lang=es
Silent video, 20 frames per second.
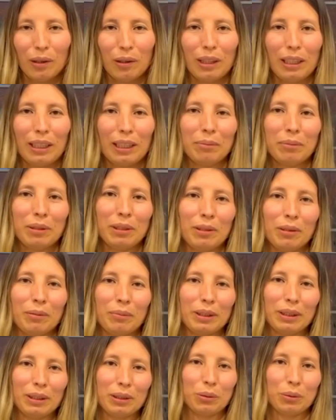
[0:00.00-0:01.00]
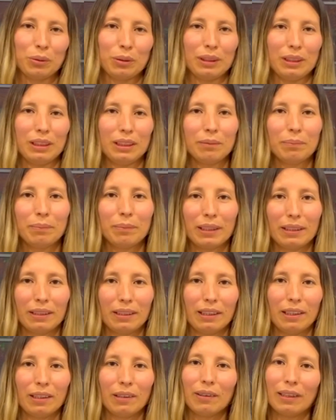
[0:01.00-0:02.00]
Hola, mi nombre es Judith,
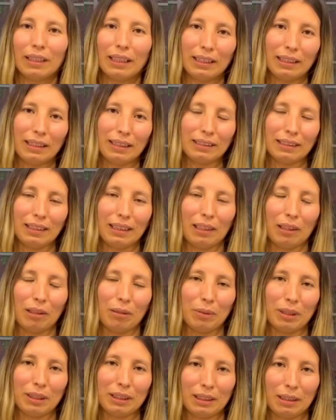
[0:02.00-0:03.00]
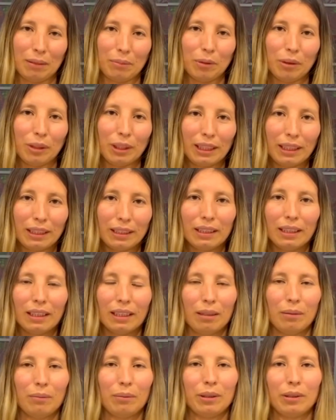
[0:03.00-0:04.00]
pertenezco a la iglesia de Loma Zamora.
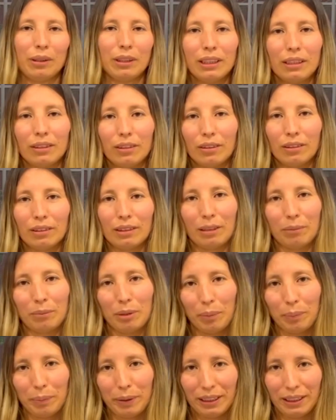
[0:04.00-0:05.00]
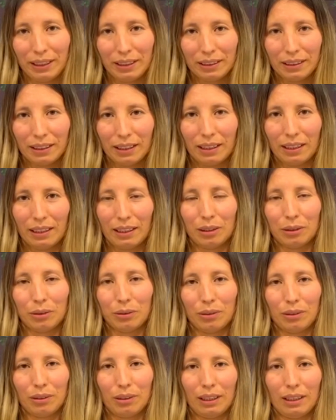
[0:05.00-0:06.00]
Bueno, hoy quiero contar mi experiencia en el
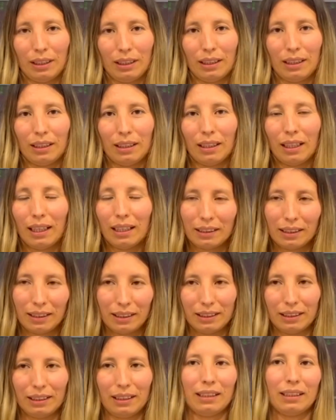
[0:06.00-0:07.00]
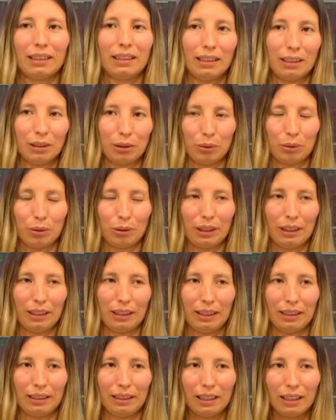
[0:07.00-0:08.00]
ayuno de, antes de llegar el ayuno de
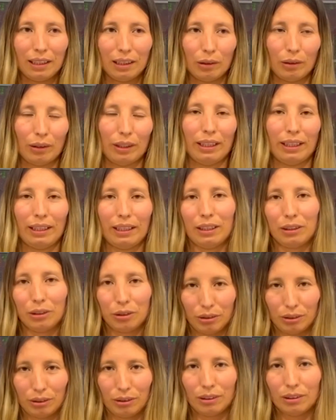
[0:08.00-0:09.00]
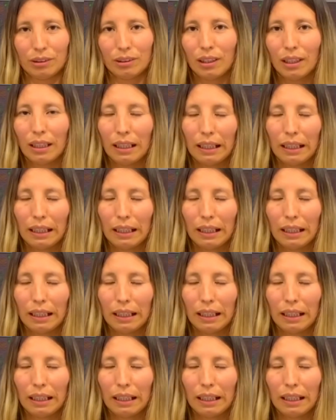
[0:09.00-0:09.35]
Daniel, lo que era yo, ¿no?